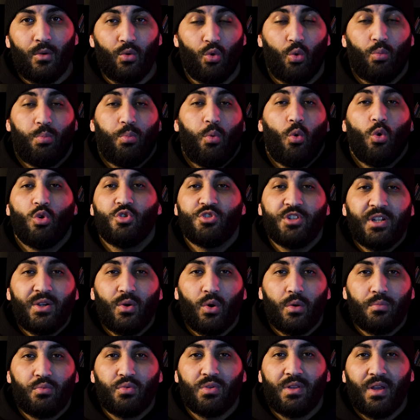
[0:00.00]
le projet
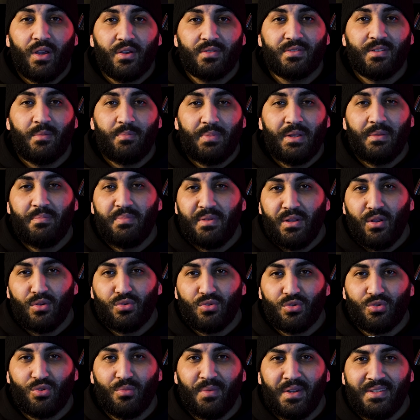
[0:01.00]
aurait pu d'ailleurs s'appeler
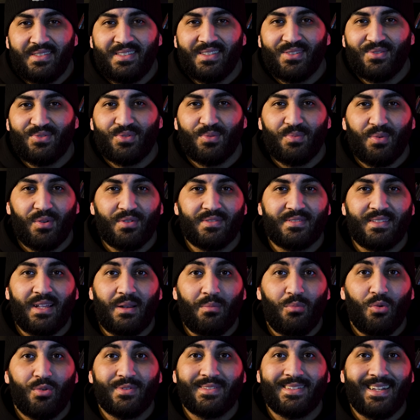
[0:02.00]
pilote automatique, je pense,
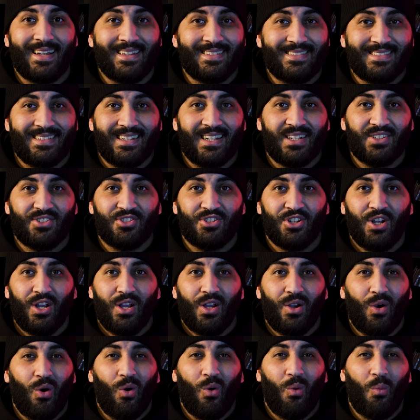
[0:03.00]
tellement c'est un SCH
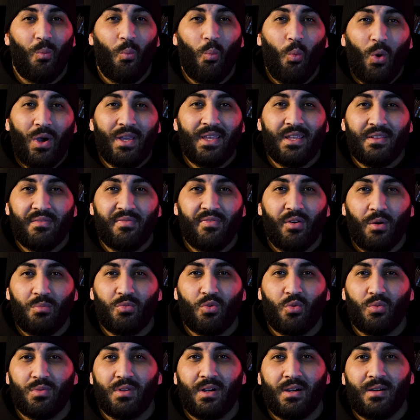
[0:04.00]
en moyenne
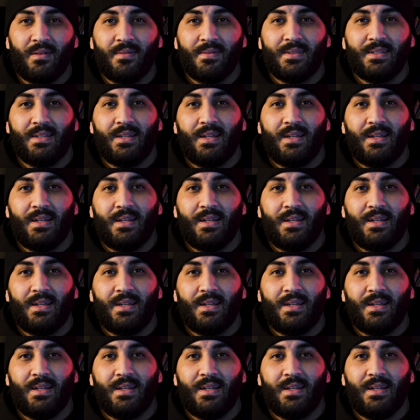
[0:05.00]
forme qu'on a.